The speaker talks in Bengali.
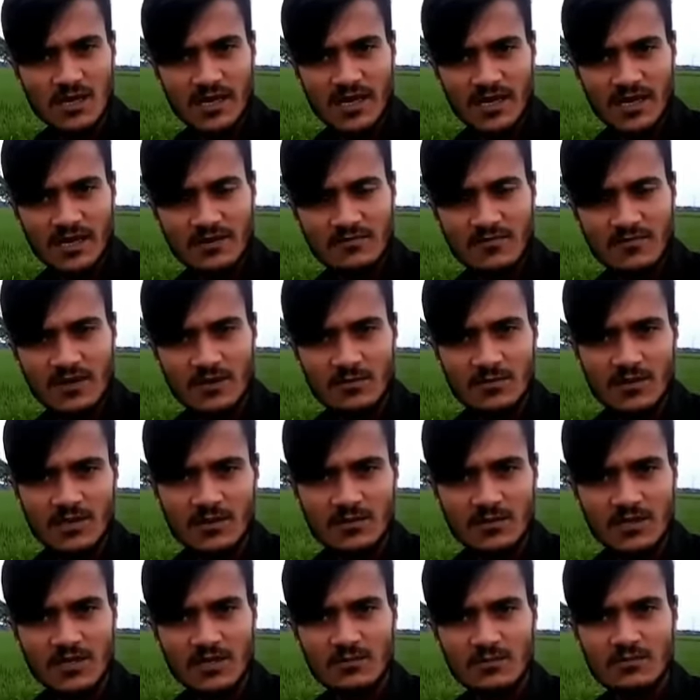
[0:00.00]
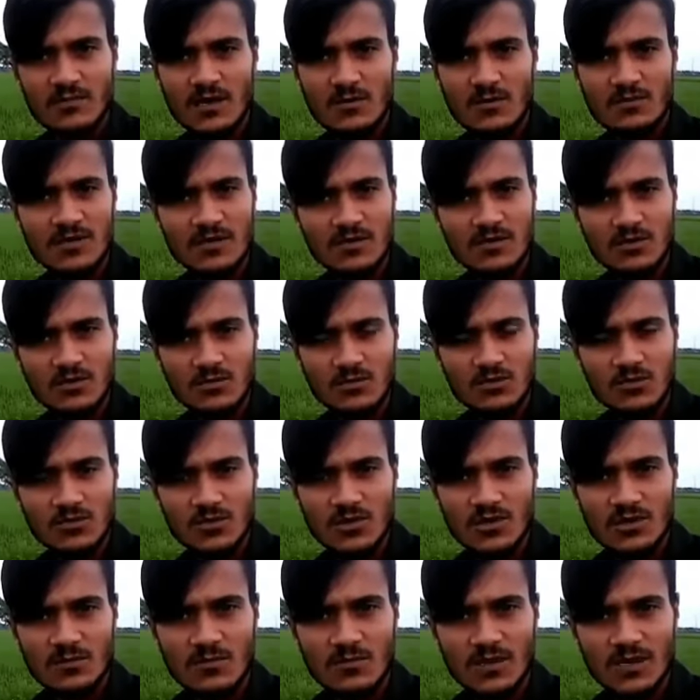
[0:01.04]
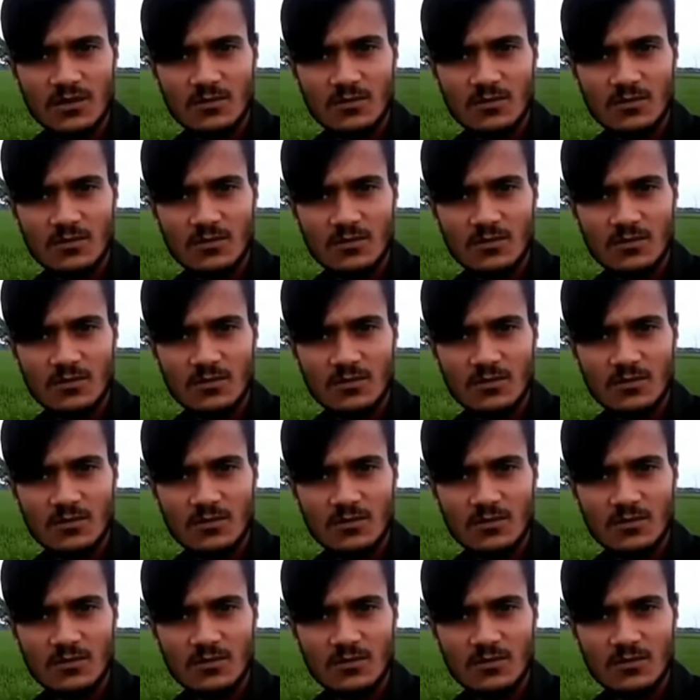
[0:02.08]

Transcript: কেটে ফেলবেন কিংবা আপনি কবুতরের